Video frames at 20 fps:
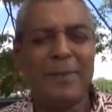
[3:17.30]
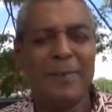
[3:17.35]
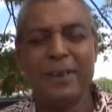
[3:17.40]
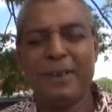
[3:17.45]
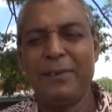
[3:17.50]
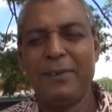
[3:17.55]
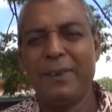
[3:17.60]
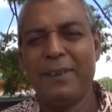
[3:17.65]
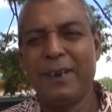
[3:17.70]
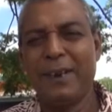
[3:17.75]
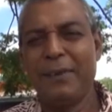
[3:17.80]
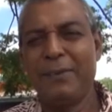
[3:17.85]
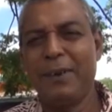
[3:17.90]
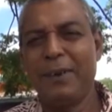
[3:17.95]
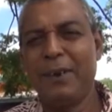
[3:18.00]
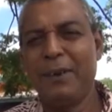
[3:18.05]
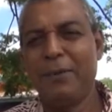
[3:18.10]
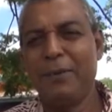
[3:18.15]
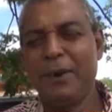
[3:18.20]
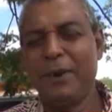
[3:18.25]
मैं देवेंद्र
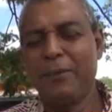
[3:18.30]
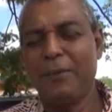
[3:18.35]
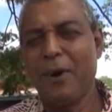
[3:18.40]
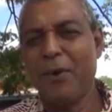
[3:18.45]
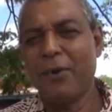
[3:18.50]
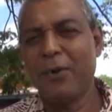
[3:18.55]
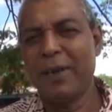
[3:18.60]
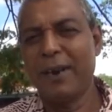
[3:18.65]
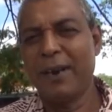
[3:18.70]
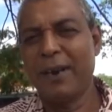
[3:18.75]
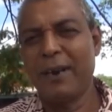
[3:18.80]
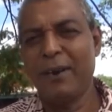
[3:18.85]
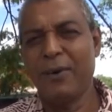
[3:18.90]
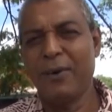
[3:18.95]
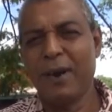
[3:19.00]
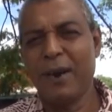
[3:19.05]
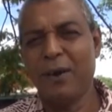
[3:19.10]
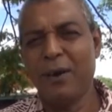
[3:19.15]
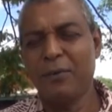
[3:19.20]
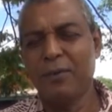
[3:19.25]
विजय वनिबाऊ के रहने
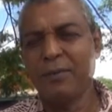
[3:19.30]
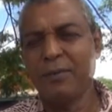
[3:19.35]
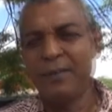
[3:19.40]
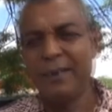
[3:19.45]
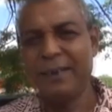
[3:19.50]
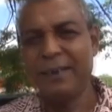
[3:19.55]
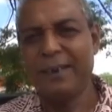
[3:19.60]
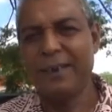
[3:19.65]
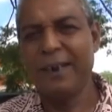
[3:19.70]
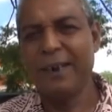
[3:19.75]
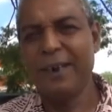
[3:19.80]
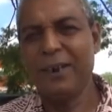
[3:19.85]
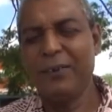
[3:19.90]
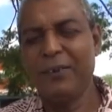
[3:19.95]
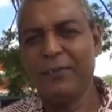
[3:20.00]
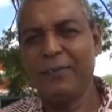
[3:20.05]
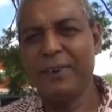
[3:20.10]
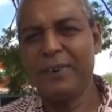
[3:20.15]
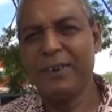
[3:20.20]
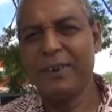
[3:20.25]
वाला हूँ
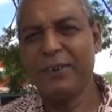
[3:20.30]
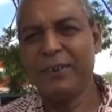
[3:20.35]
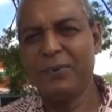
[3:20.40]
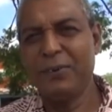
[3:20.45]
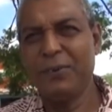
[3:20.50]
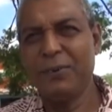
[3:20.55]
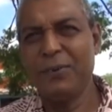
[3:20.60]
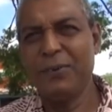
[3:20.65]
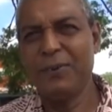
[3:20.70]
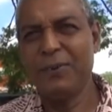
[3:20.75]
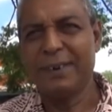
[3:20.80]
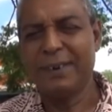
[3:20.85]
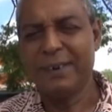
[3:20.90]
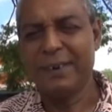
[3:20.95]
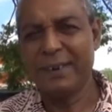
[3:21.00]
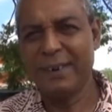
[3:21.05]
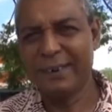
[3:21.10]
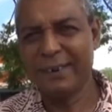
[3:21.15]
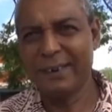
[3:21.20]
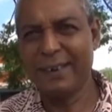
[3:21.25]
रेडियो फिजी टू
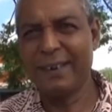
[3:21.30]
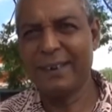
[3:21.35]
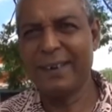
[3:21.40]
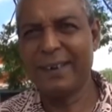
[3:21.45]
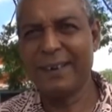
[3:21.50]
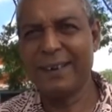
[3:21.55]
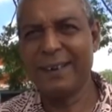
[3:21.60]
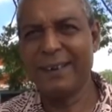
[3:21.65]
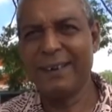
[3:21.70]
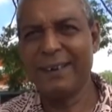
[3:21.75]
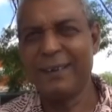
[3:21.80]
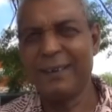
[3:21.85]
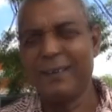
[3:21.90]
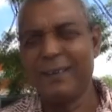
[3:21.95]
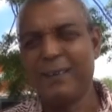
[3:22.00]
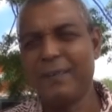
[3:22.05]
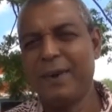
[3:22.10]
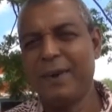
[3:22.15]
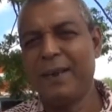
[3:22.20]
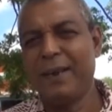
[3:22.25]
देश की धड़कन
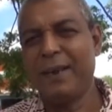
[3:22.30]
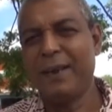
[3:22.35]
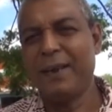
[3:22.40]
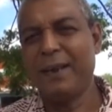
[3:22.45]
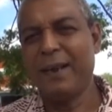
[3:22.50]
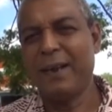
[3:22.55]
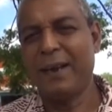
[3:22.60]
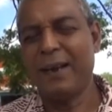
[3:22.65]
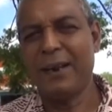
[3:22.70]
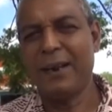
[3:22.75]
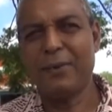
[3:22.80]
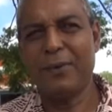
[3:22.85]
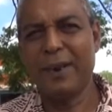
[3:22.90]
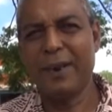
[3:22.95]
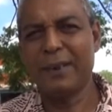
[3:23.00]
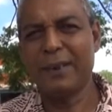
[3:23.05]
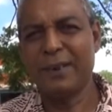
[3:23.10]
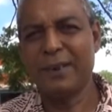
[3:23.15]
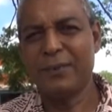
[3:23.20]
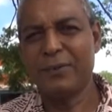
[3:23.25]
मैं हर
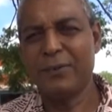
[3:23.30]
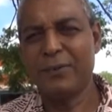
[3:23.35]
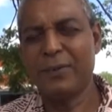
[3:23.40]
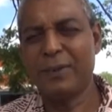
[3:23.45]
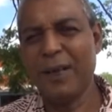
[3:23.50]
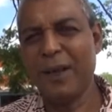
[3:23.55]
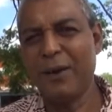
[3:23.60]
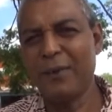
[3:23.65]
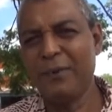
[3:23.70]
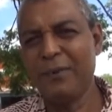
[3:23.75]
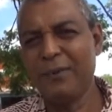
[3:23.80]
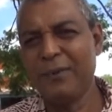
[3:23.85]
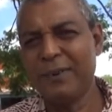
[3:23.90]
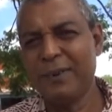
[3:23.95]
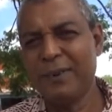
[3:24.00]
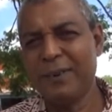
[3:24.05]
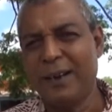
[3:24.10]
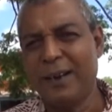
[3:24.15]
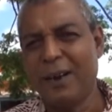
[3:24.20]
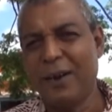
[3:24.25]
वक्त सुनता हूँ
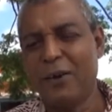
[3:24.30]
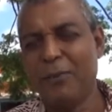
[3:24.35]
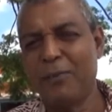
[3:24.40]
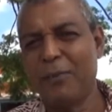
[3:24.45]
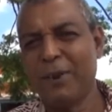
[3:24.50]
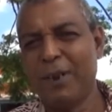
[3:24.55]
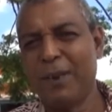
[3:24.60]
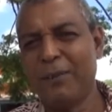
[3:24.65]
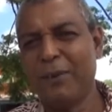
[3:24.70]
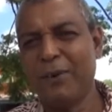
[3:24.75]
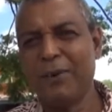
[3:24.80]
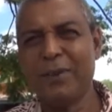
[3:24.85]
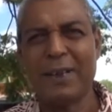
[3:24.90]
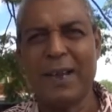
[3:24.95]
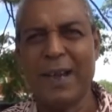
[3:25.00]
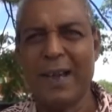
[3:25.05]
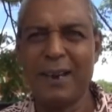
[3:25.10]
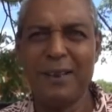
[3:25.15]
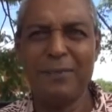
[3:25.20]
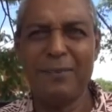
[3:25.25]
और मुझे
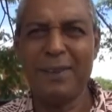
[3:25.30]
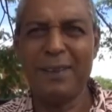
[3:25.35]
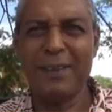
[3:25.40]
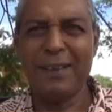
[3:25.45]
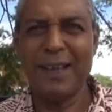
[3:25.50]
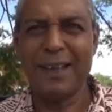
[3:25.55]
बहुत आनंद मिलता